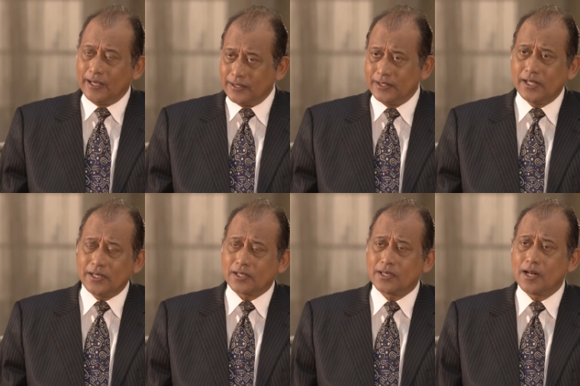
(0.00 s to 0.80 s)
এদিক দিয়ে
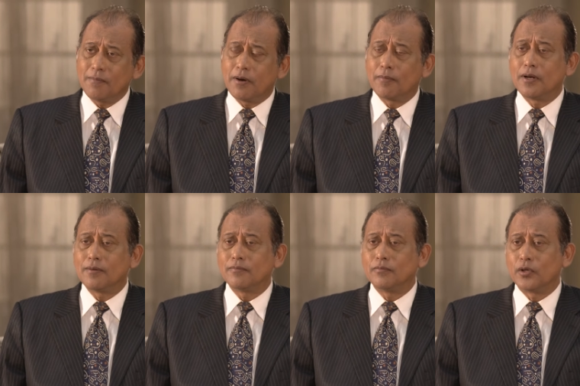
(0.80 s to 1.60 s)
যাচ্ছিলাম
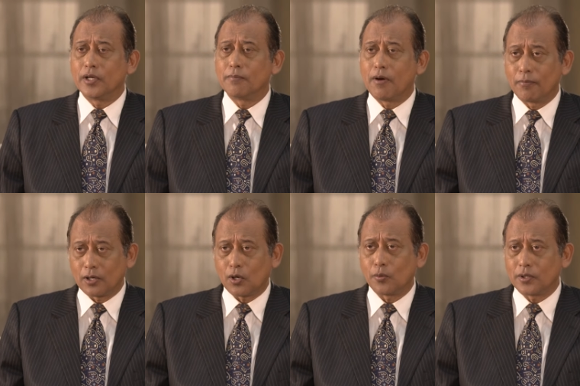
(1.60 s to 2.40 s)
ভাবলাম মনির
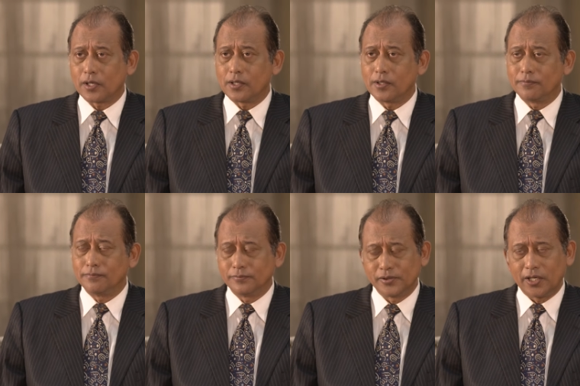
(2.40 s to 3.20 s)
মামলার খবরটা কি
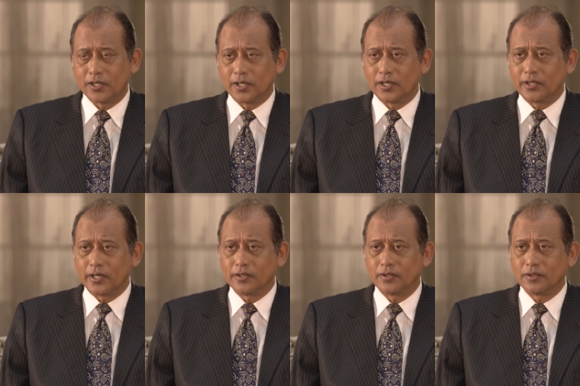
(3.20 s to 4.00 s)
সেটা জেনেছে
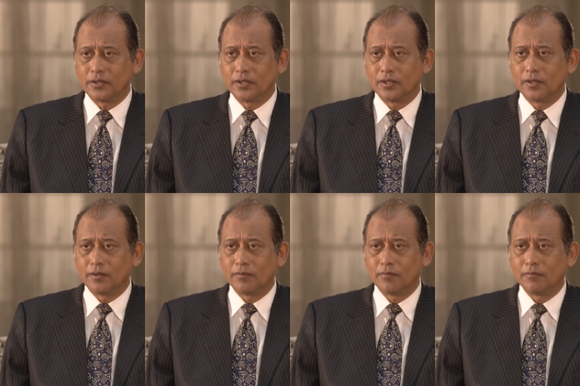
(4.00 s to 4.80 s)

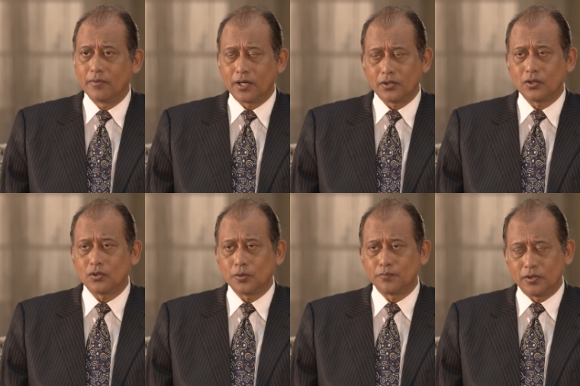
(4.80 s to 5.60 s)
মেয়েটার জন্য
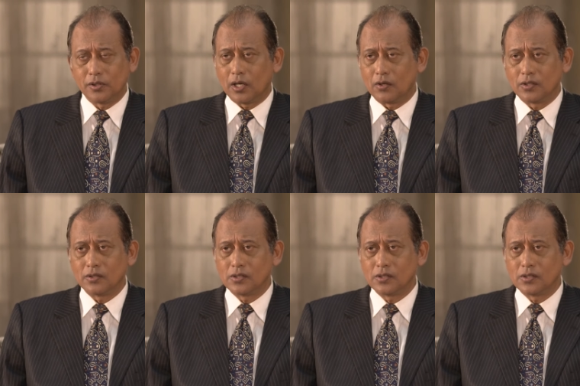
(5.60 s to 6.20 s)
খুব চিন্তা হয়